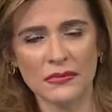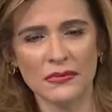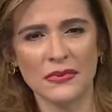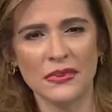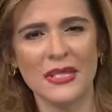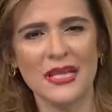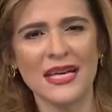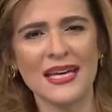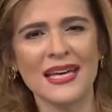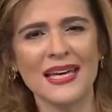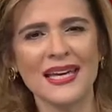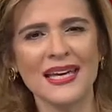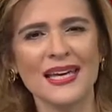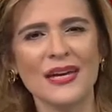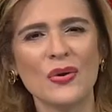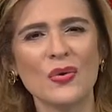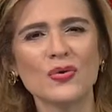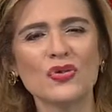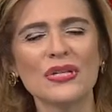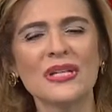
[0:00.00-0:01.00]
de
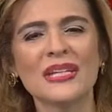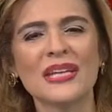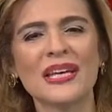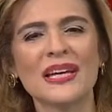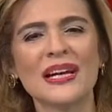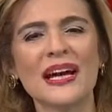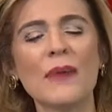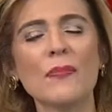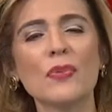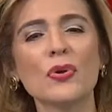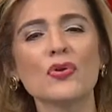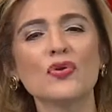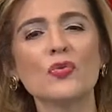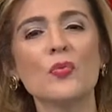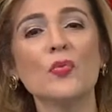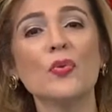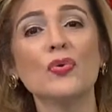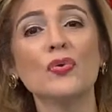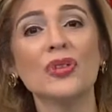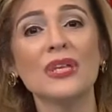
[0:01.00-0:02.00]
los intercambios
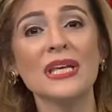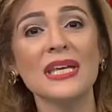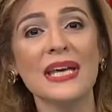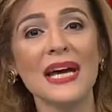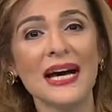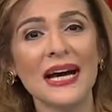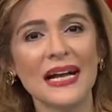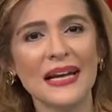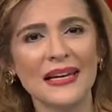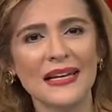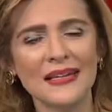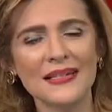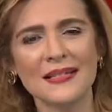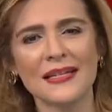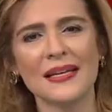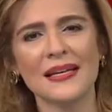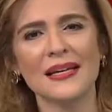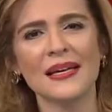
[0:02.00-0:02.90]
mundiales